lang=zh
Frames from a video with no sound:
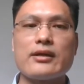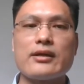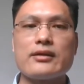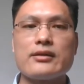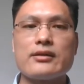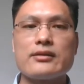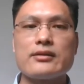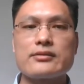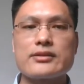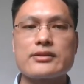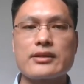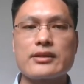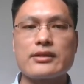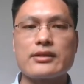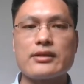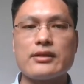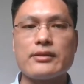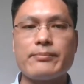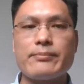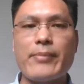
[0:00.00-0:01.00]
其实啊，
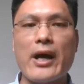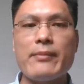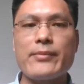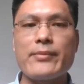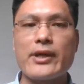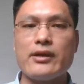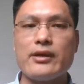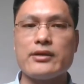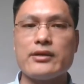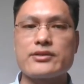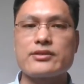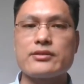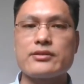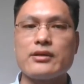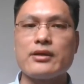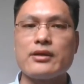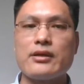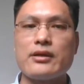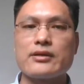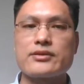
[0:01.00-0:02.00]
他的看法在
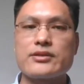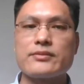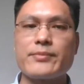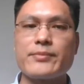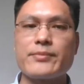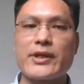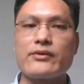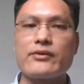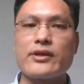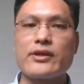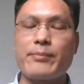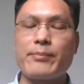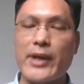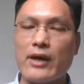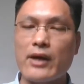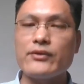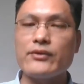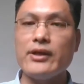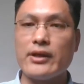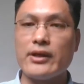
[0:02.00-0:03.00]
他的成名作《失
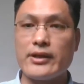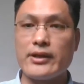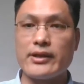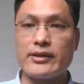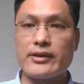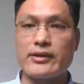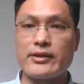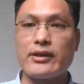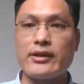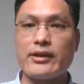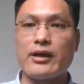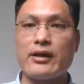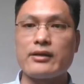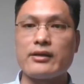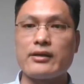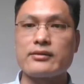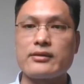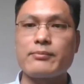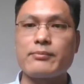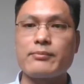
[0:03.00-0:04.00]
控》这本书里
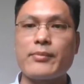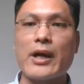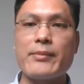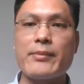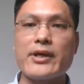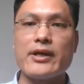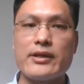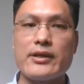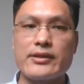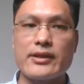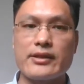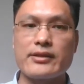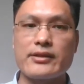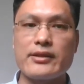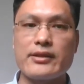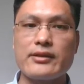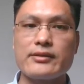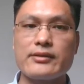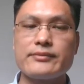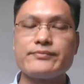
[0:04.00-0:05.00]
边就已经
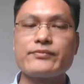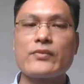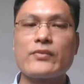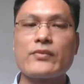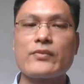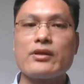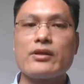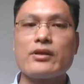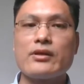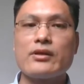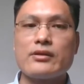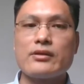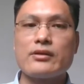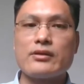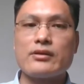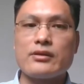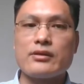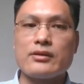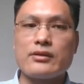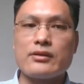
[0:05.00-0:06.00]
有答案了。
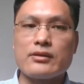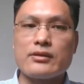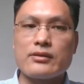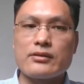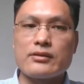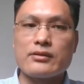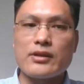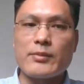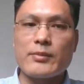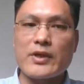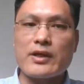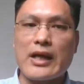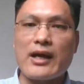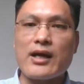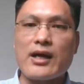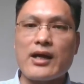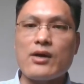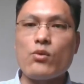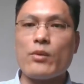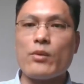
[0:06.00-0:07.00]
但我呢，
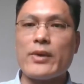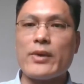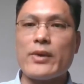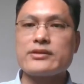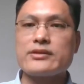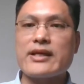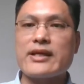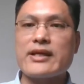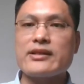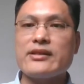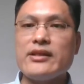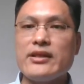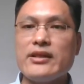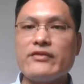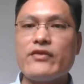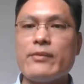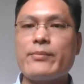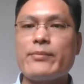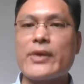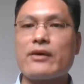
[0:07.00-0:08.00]
还是想当场
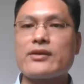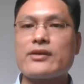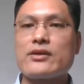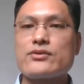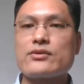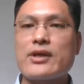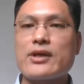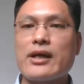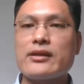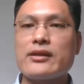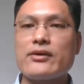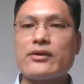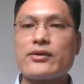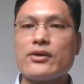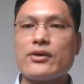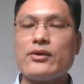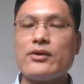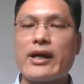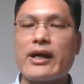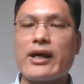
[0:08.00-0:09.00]
逼他说出来。
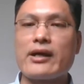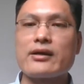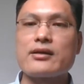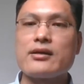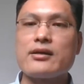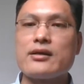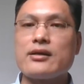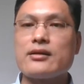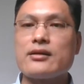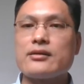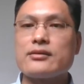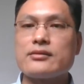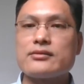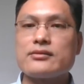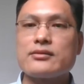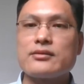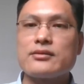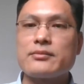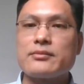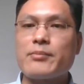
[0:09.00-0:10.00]
这一逼问
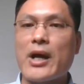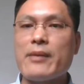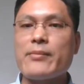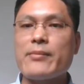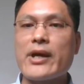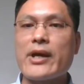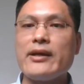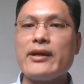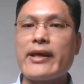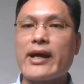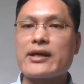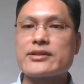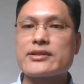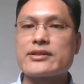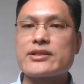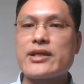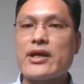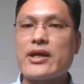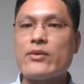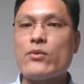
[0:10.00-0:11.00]
呢，还
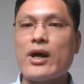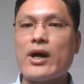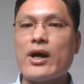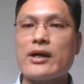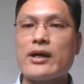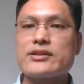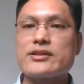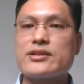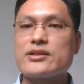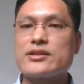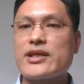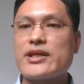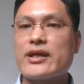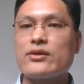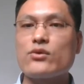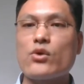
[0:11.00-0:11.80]
确实明确了不少。